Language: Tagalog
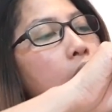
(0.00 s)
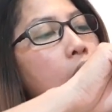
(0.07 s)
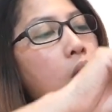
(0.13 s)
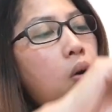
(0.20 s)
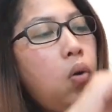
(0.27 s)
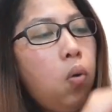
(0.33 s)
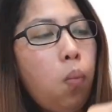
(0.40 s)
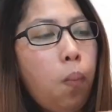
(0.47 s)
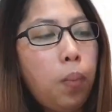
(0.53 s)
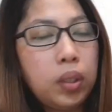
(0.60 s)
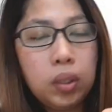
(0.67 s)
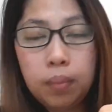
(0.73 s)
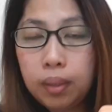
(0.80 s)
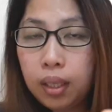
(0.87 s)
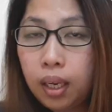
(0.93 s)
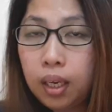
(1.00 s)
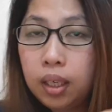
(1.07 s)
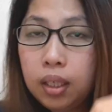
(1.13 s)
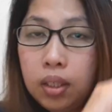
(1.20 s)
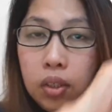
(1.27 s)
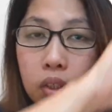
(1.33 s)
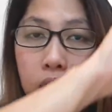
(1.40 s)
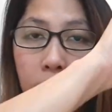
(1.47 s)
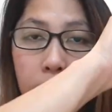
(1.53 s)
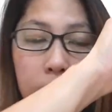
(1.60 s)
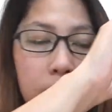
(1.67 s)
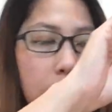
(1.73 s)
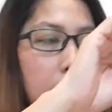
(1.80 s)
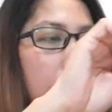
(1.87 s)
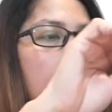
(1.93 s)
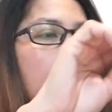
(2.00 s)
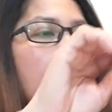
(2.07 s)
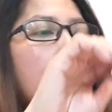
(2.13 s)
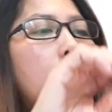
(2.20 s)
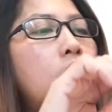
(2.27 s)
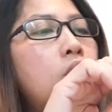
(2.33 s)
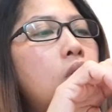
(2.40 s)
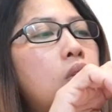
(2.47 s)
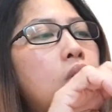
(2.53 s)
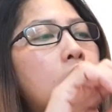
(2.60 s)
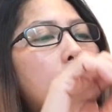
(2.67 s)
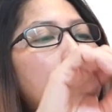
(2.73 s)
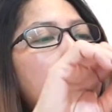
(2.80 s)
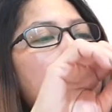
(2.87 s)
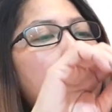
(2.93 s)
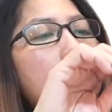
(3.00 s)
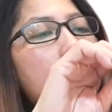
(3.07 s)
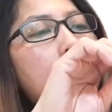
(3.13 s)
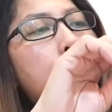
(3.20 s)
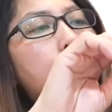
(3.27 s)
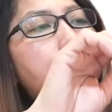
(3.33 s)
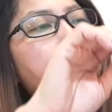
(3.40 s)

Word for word: Oh, mas madali din siyang i-close. Ganyan.